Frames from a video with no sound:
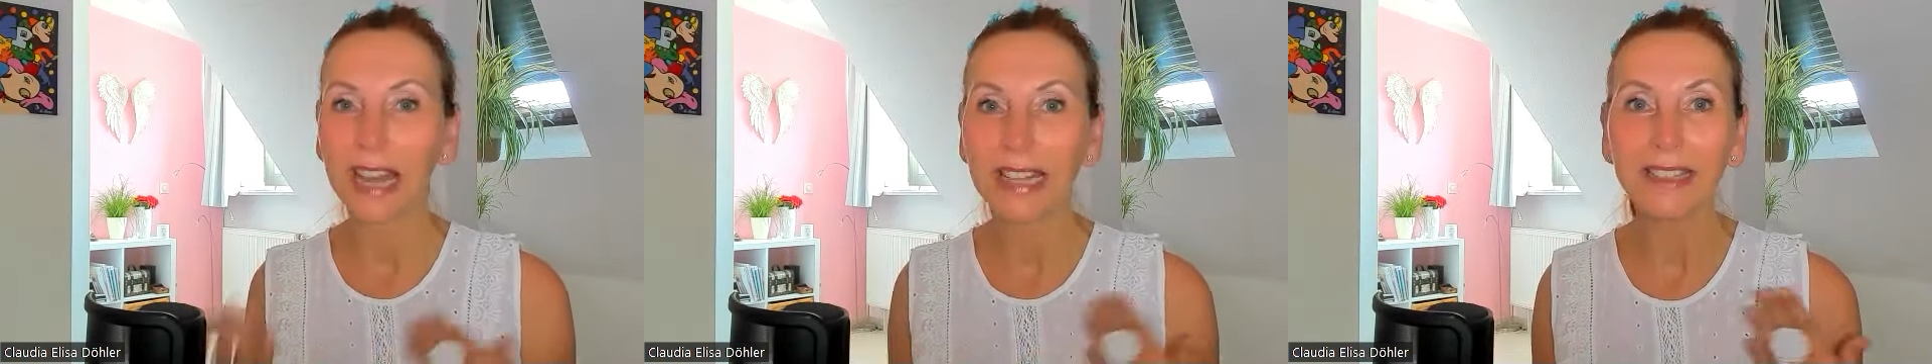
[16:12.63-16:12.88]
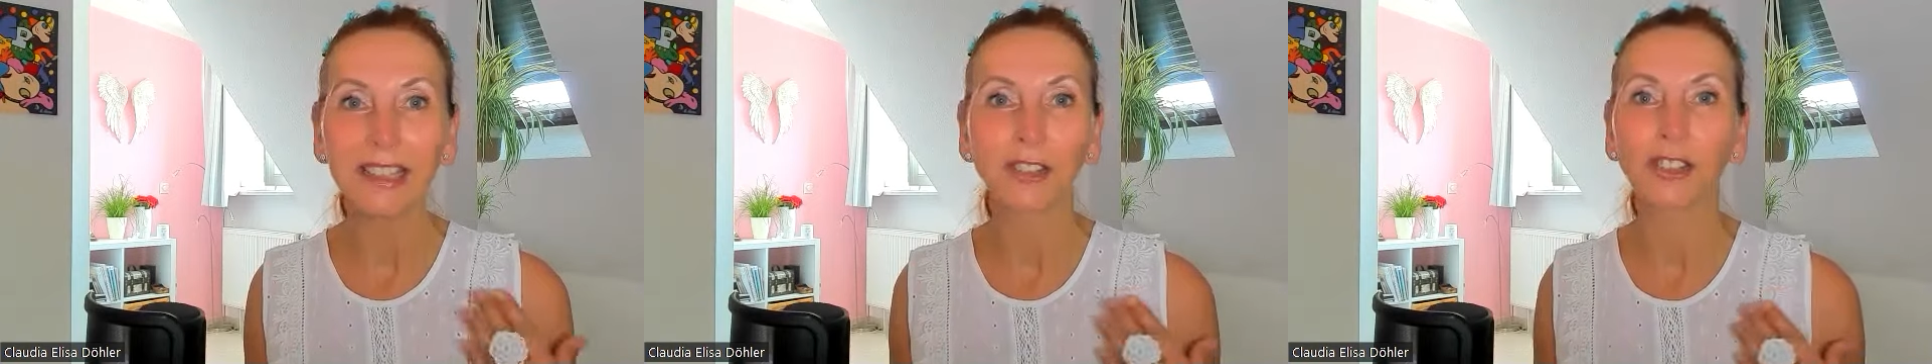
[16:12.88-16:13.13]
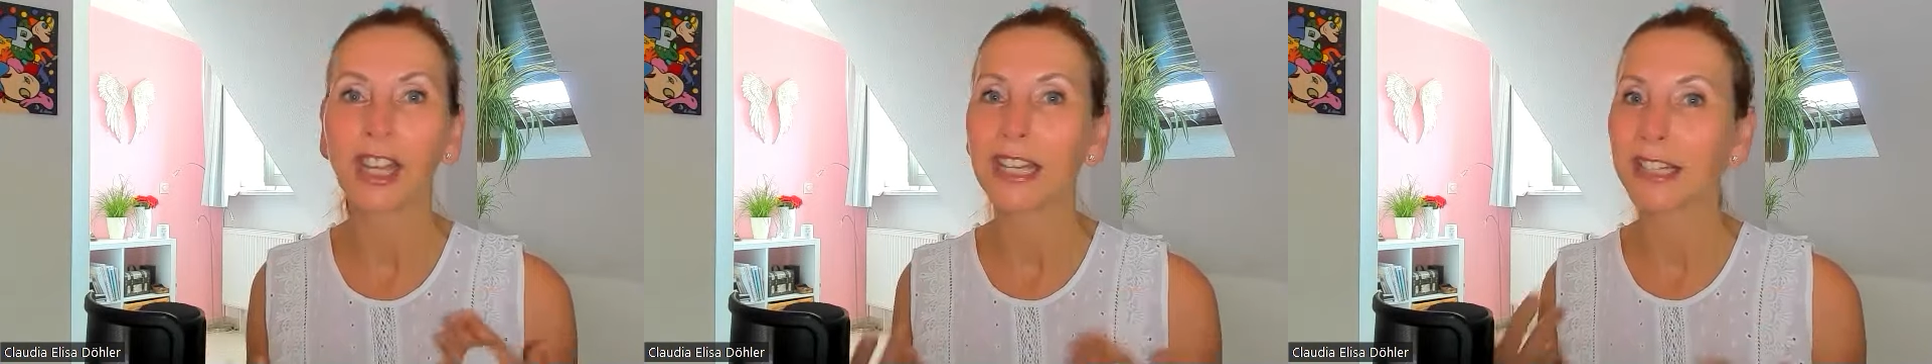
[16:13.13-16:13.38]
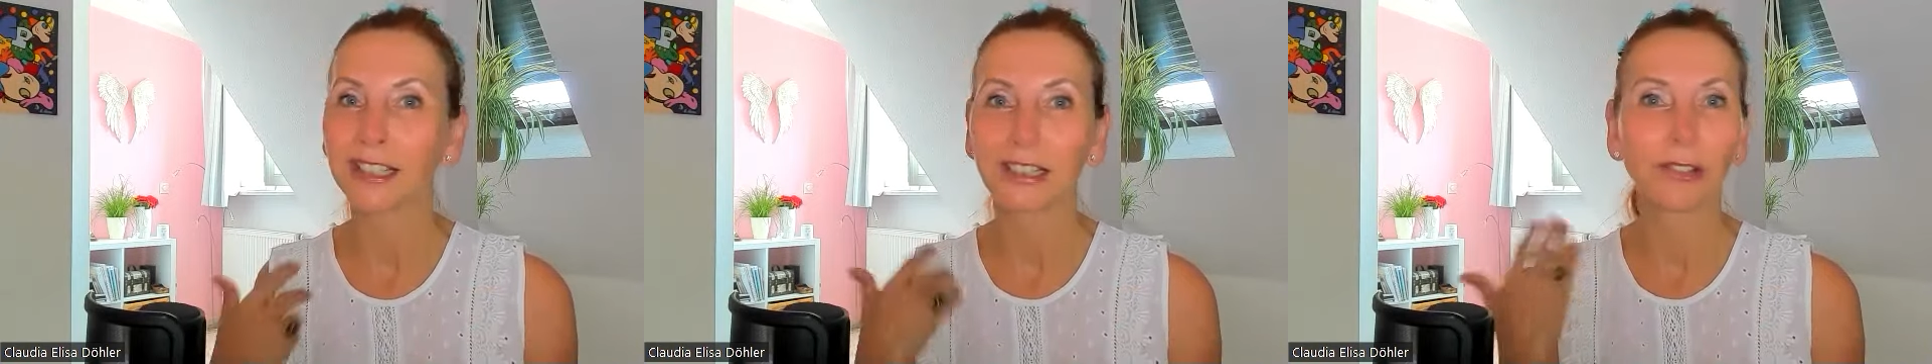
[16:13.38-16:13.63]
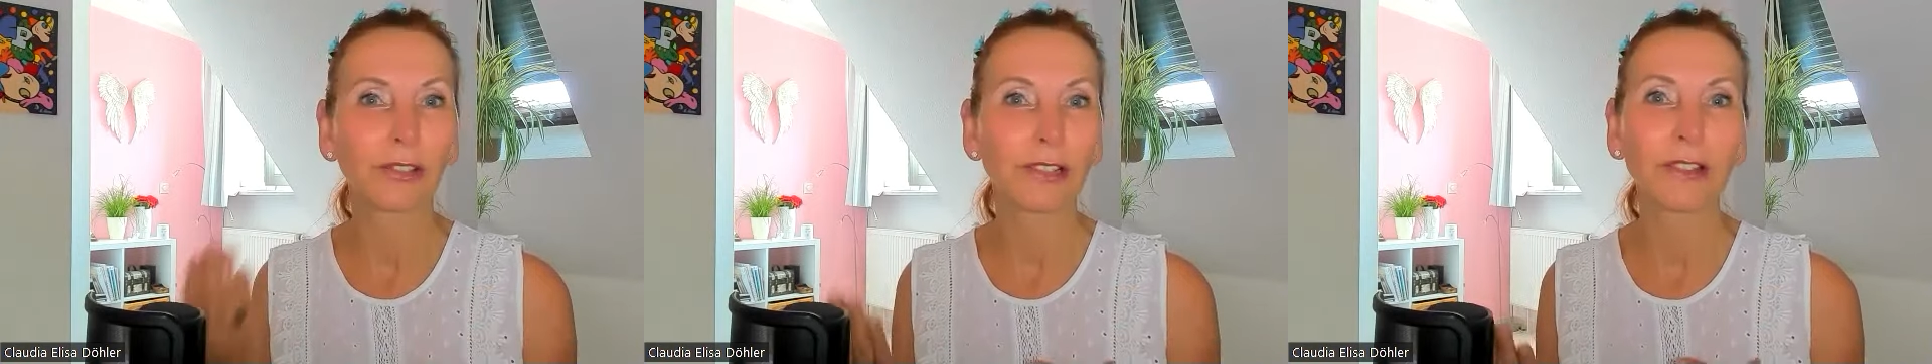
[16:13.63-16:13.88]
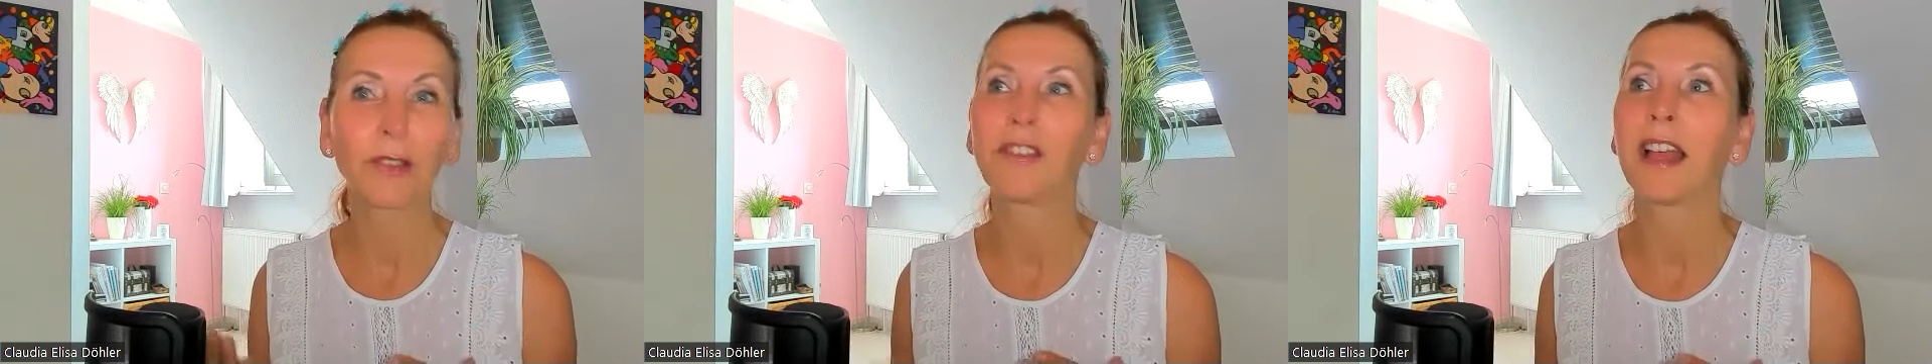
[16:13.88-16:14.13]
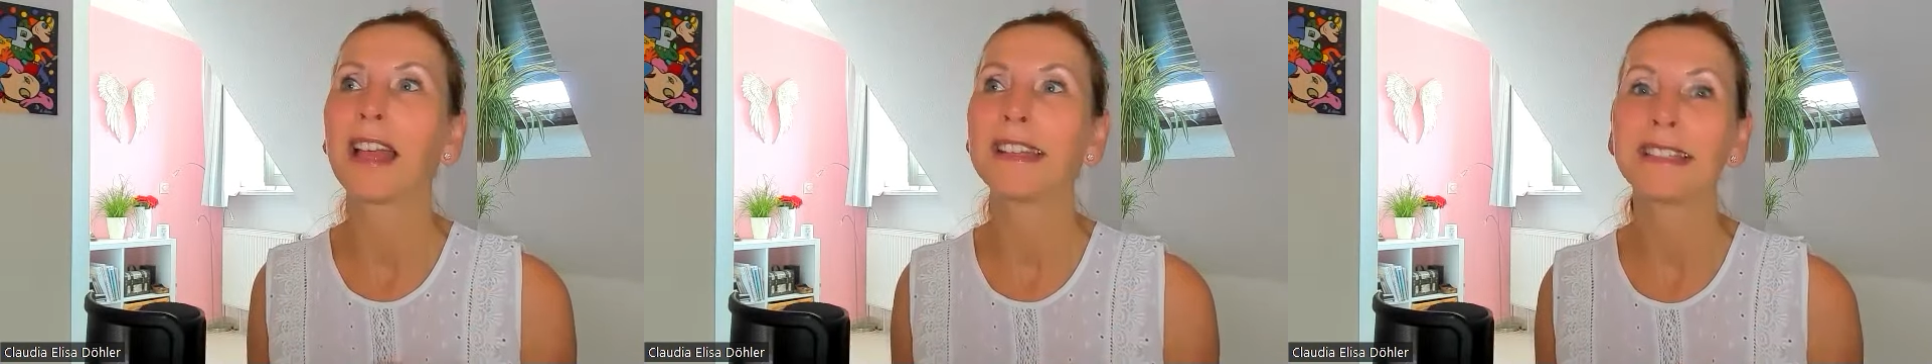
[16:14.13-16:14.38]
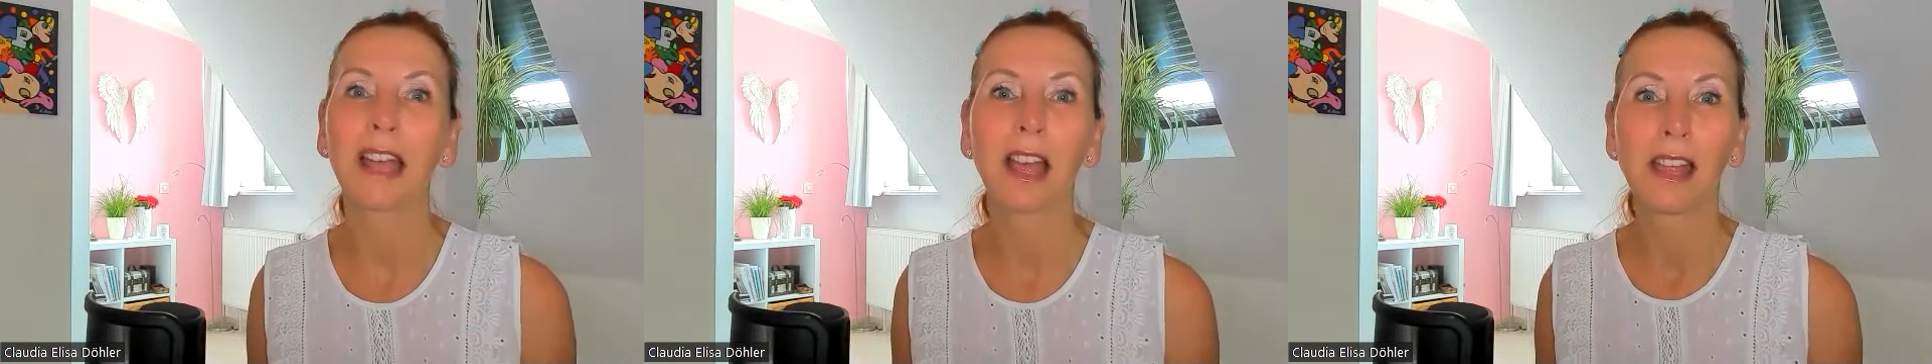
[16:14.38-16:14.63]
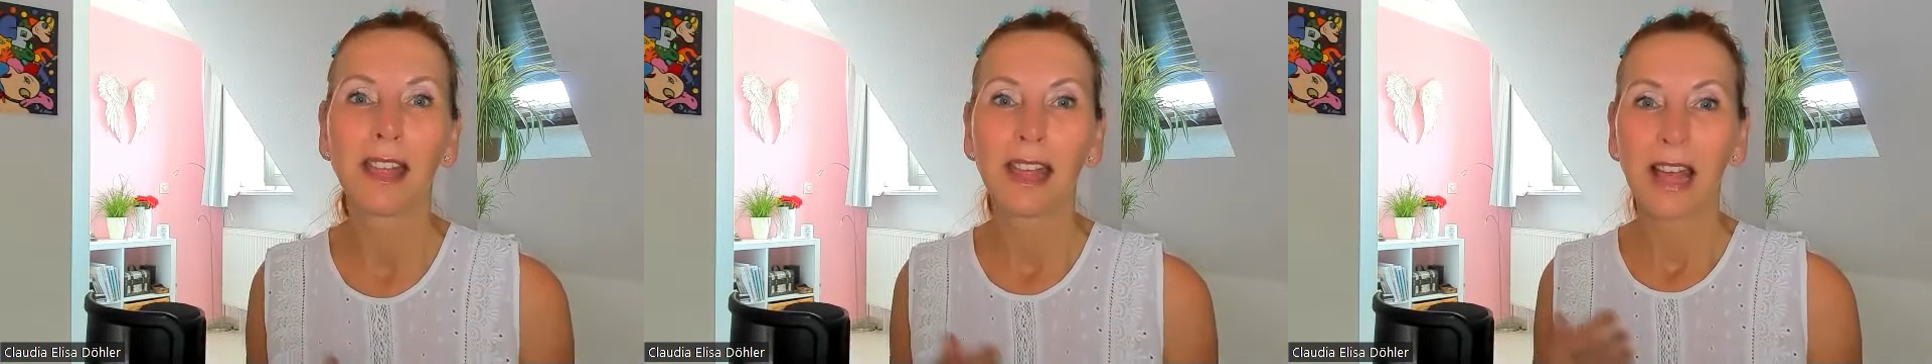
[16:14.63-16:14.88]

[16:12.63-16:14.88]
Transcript: Geldgeschenken und so weiter,